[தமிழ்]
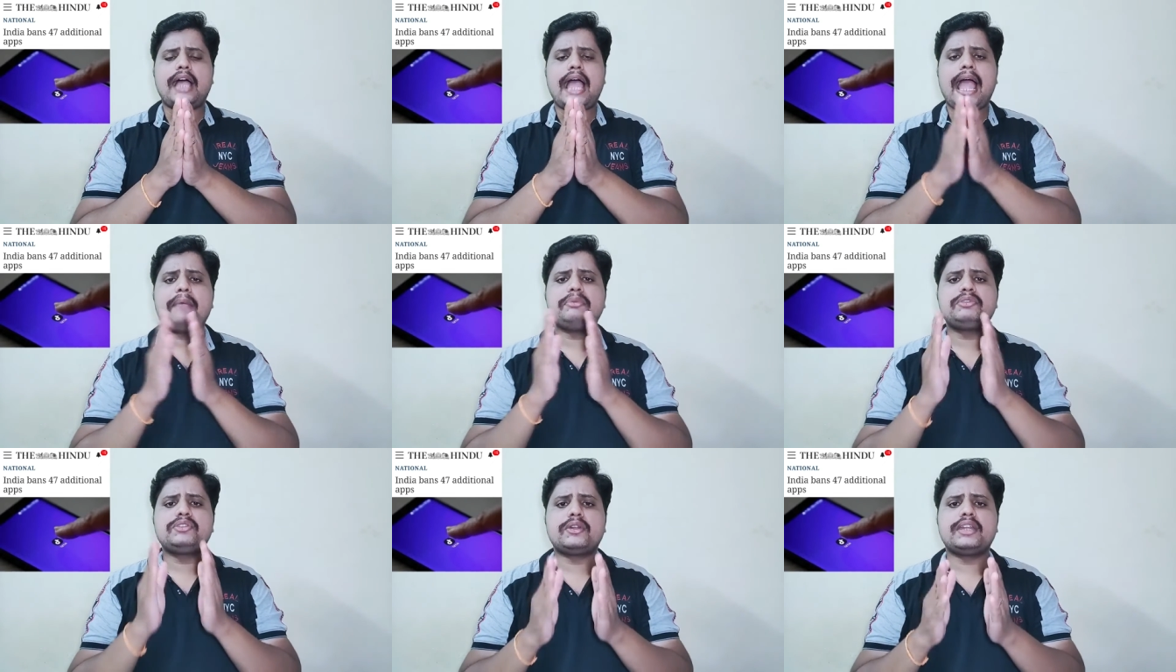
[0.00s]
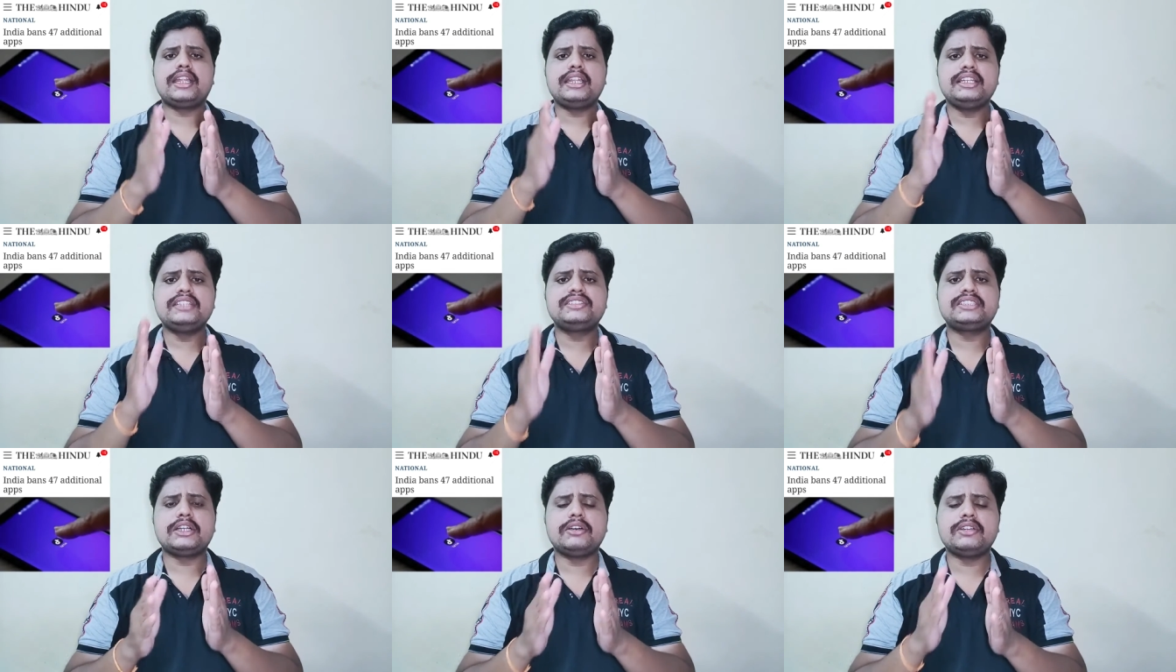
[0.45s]
ஆப்ஸோட
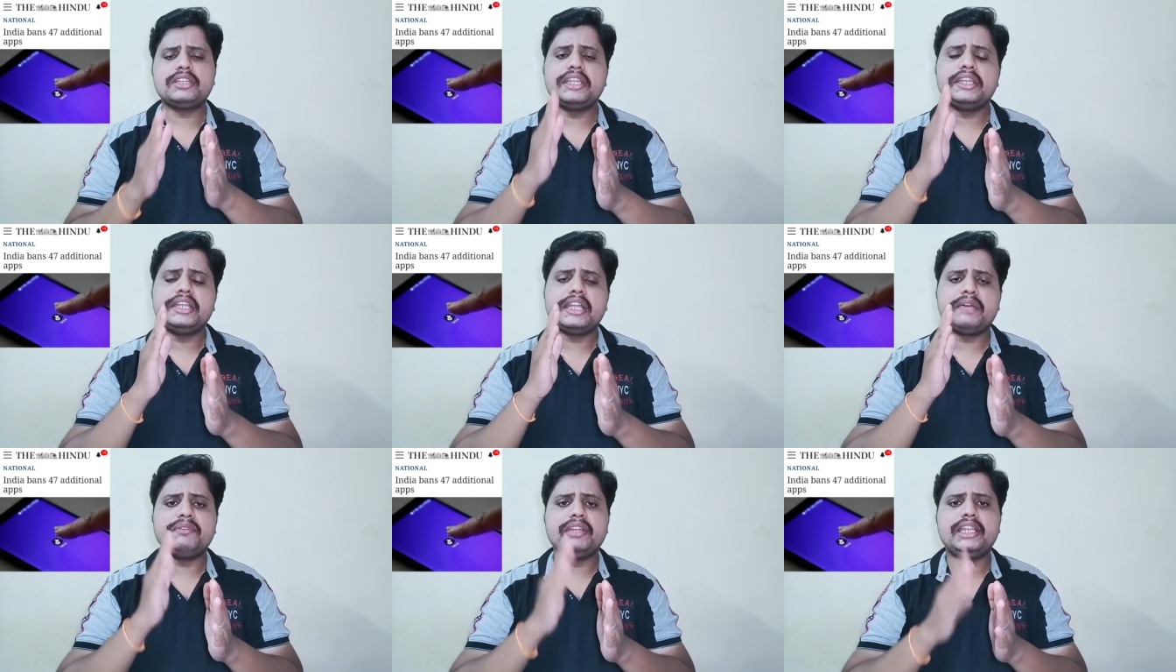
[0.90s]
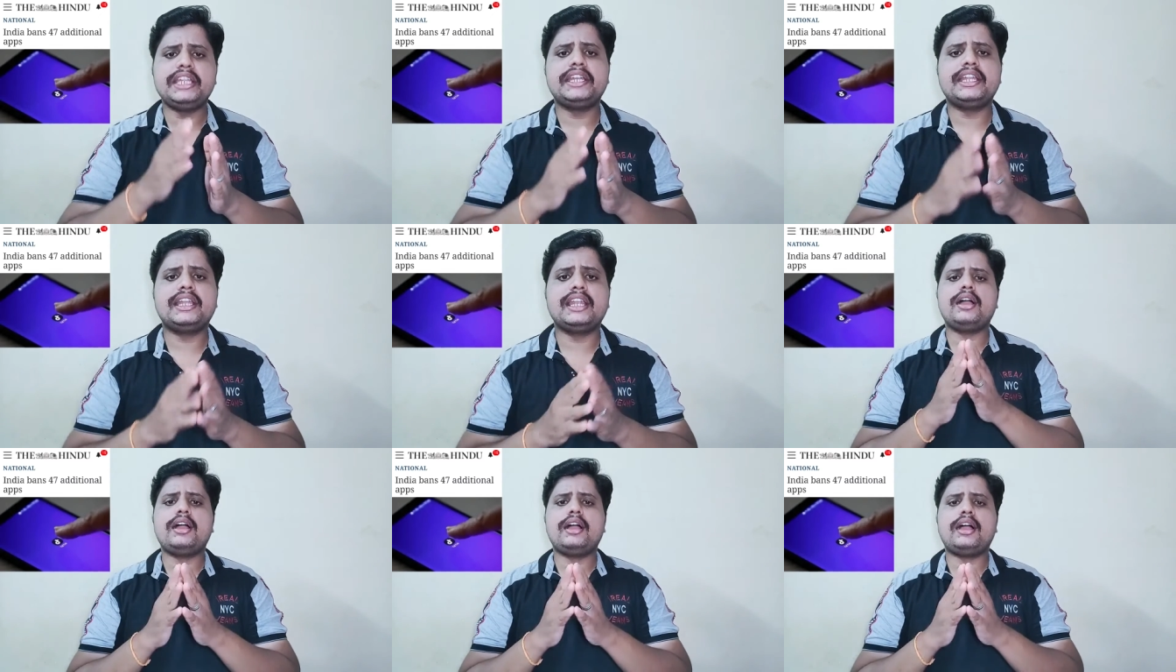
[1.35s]
லிஸ்ட்டை வந்து இன்னும்
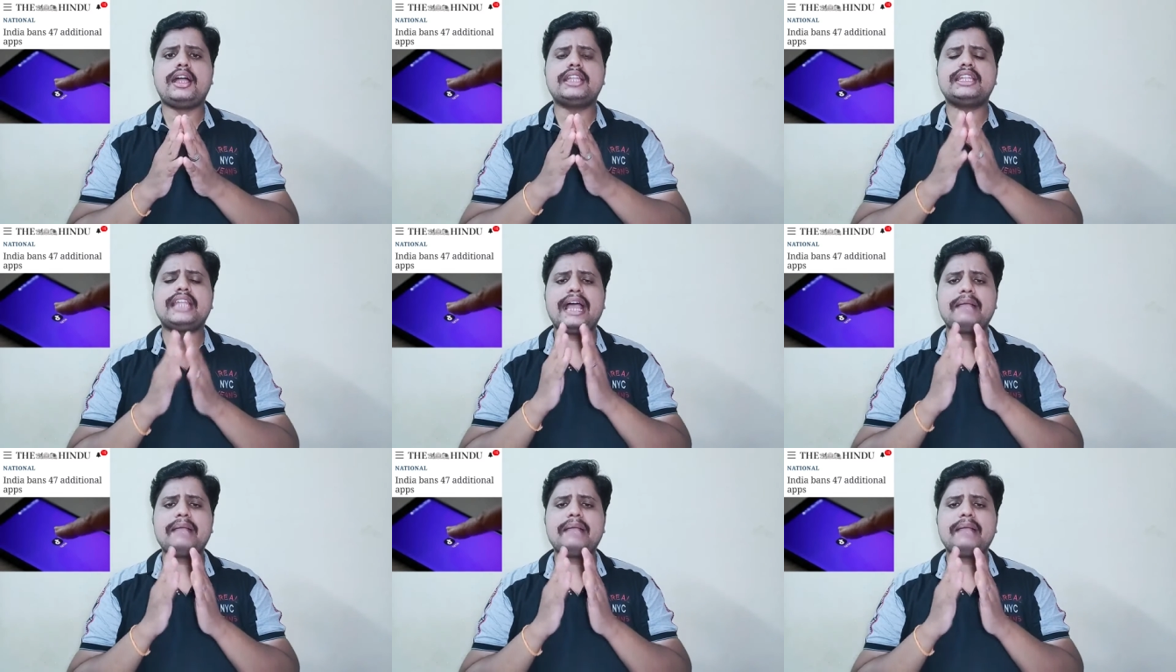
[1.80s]
வெளியிடலை அந்த